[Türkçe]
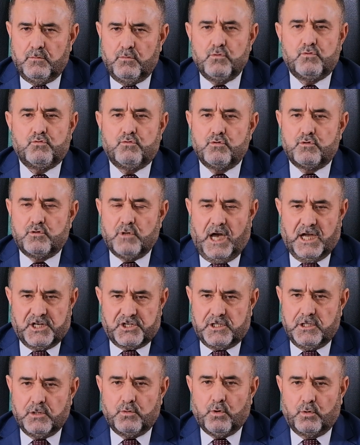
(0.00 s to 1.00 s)
300'ü
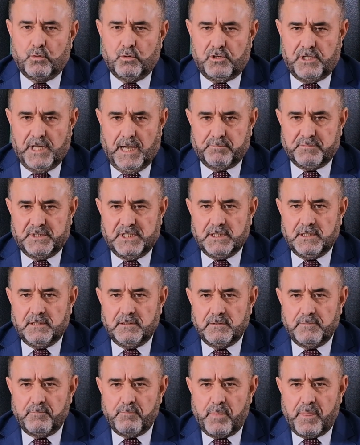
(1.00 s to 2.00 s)
aşkın konut
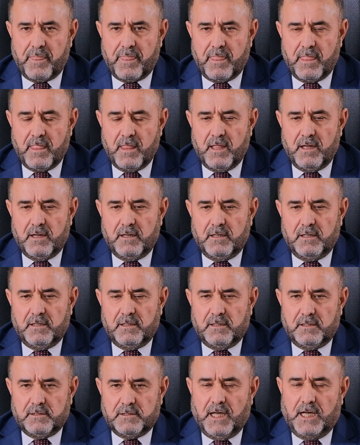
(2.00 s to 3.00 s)
yaptık.
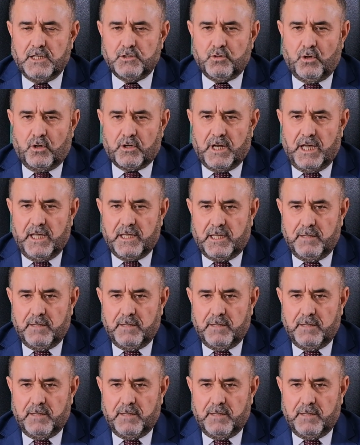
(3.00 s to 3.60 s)
Daha sonra